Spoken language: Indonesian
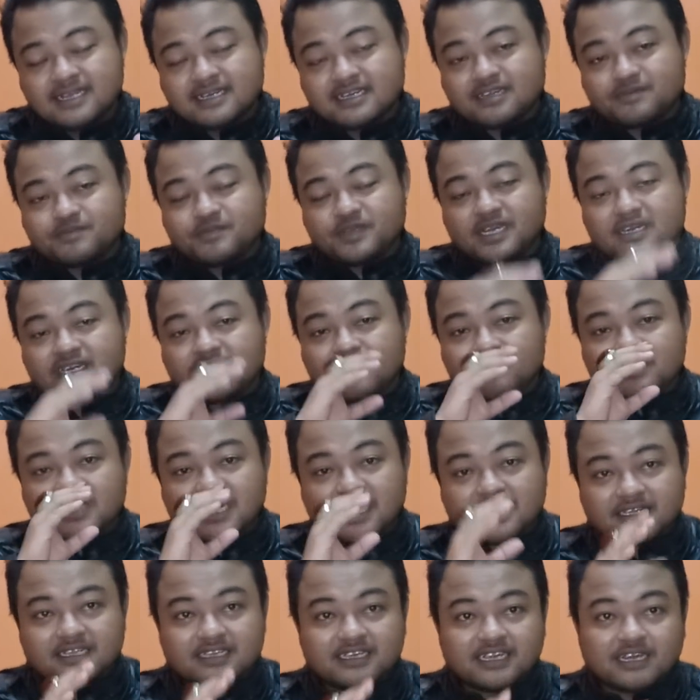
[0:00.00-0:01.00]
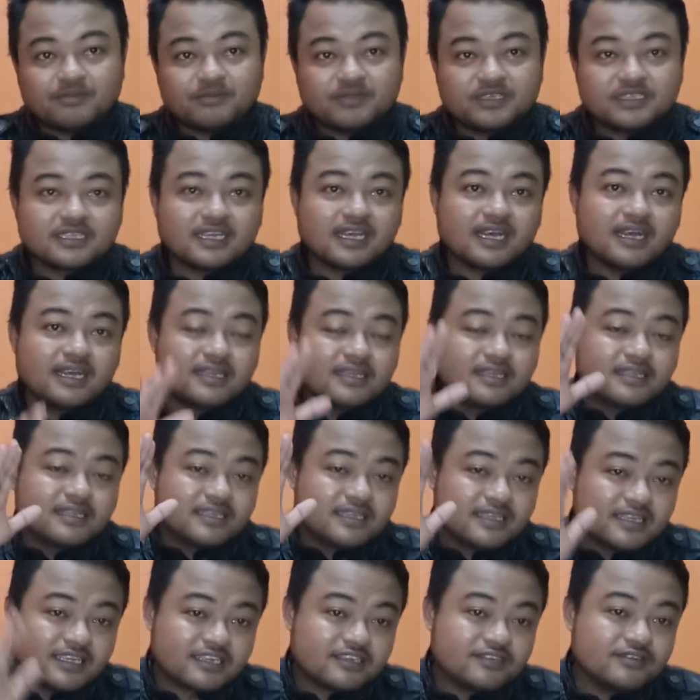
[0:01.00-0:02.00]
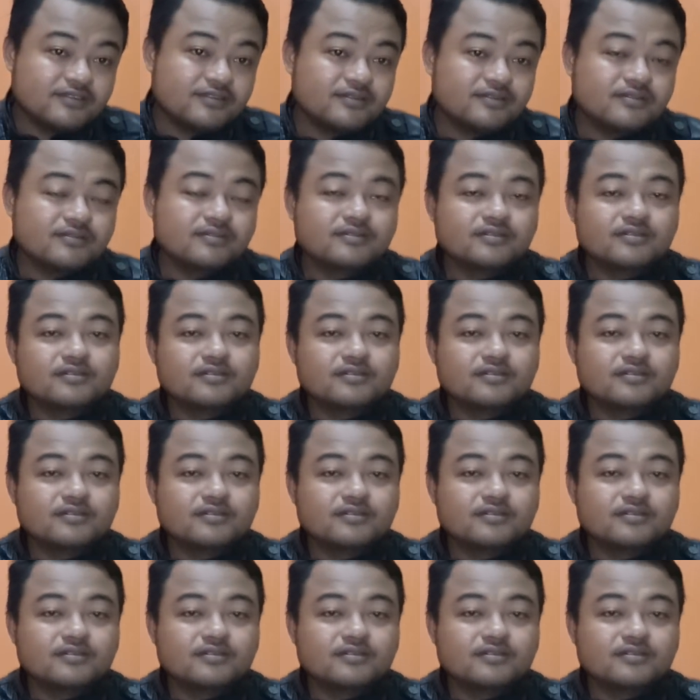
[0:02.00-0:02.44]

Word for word: tapi Anda bilang tidak bisa, itu